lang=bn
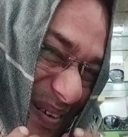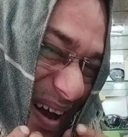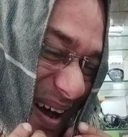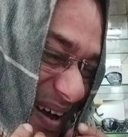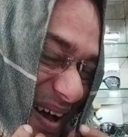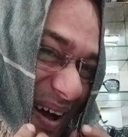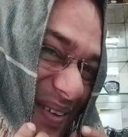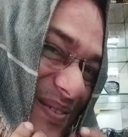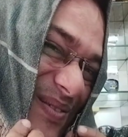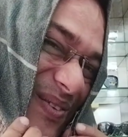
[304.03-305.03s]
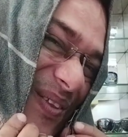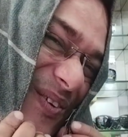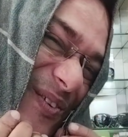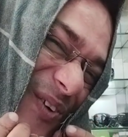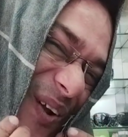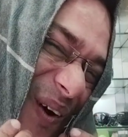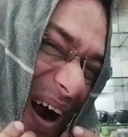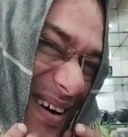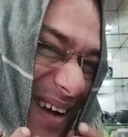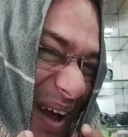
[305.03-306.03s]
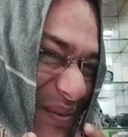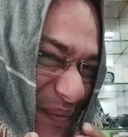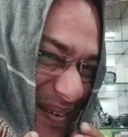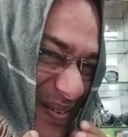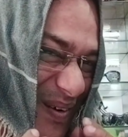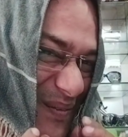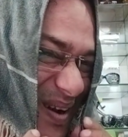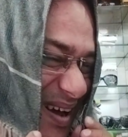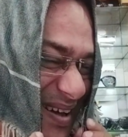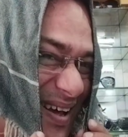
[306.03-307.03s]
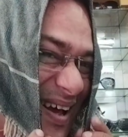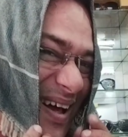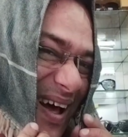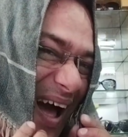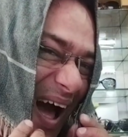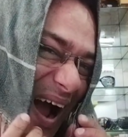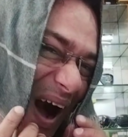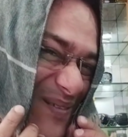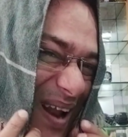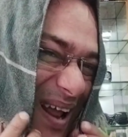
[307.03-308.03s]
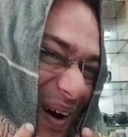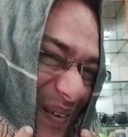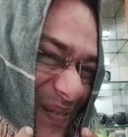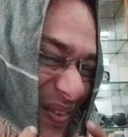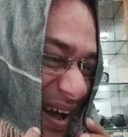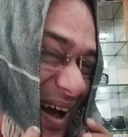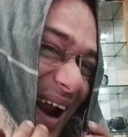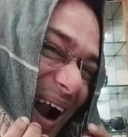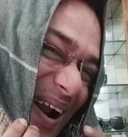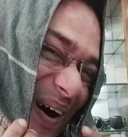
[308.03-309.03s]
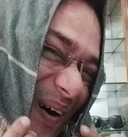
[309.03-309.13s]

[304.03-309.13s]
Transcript: সোনা আচ্ছা, চলো আর টাইম পাস করবো না গামলা নাও রান্না